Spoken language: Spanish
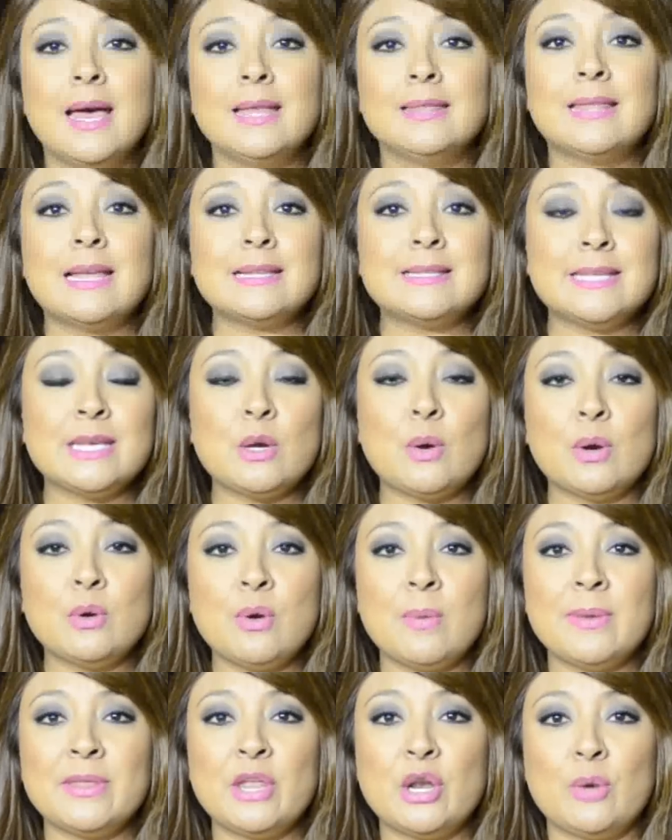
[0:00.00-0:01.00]
Del 5 al
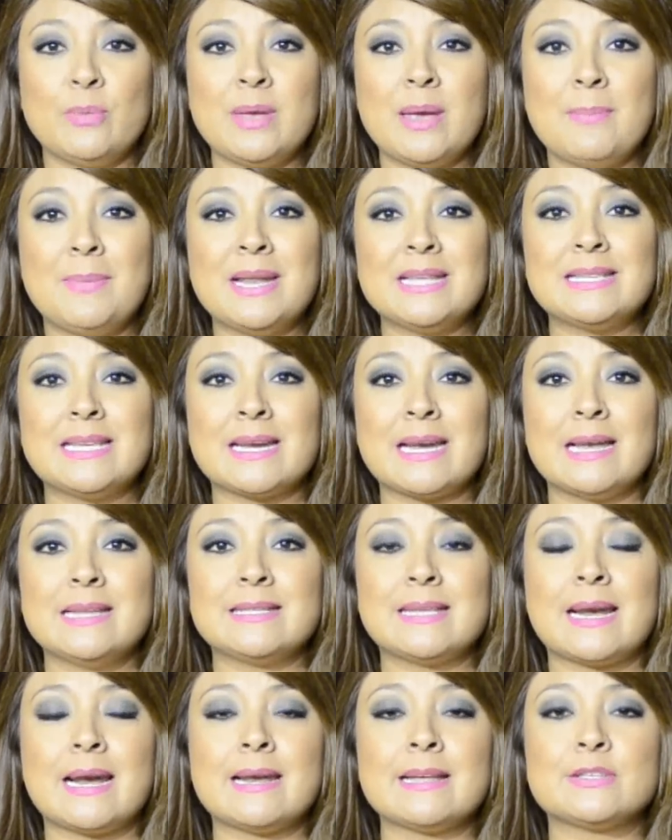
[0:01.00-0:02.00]
9 de noviembre se
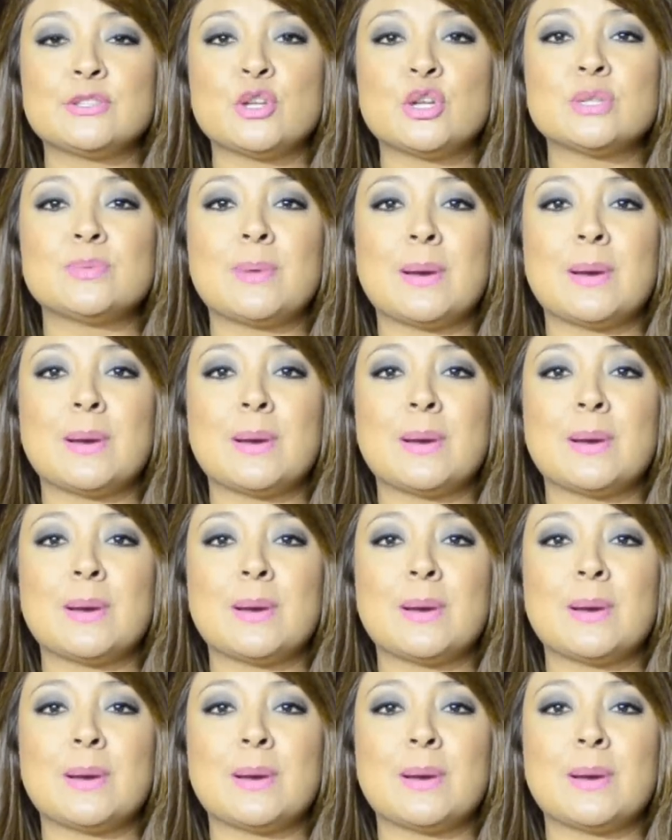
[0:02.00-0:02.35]
realizarán acciones